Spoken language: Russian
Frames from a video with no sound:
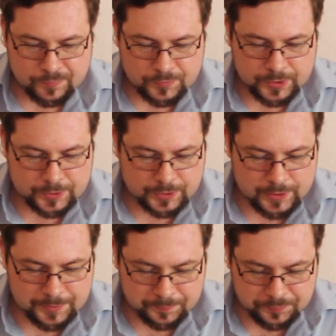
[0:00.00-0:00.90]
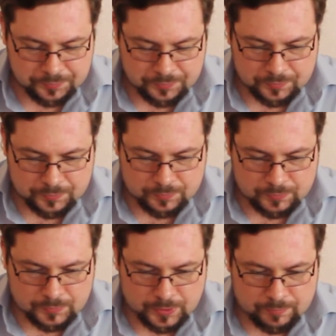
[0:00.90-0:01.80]
Знаете, если
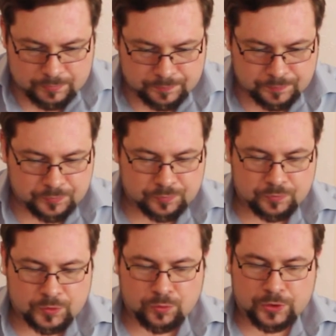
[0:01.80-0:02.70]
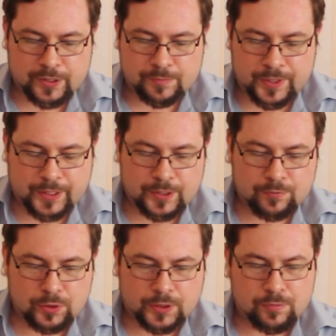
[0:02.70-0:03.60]
там кто не разбирается
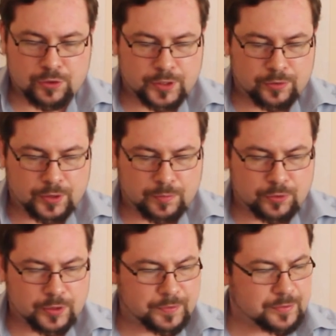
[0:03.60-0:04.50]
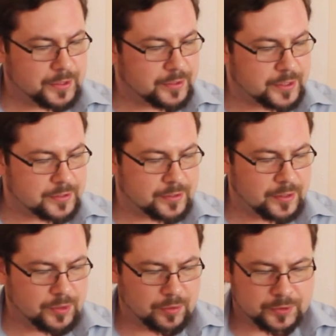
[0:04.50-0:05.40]
в водке, может на нее так просто посмотреть и сказать,
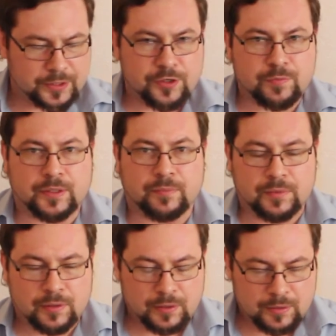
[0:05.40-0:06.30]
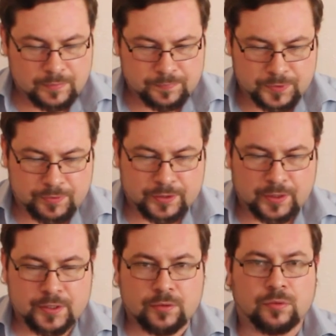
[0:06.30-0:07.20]
да ну какой-то дешман там,
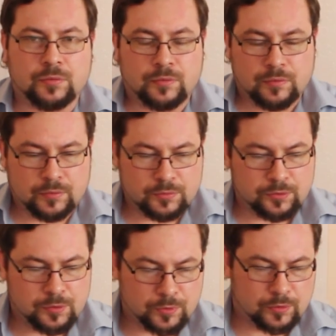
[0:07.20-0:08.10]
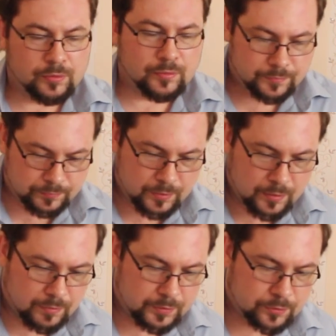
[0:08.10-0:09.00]
наверное, ацетон. Ну его, мол,
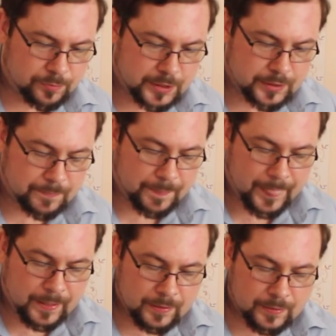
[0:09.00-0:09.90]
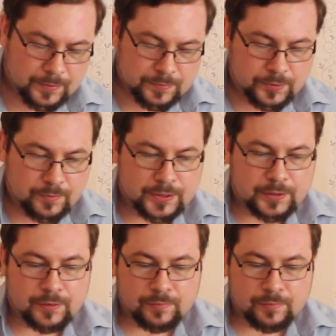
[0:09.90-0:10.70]
в одно место. Ну давайте,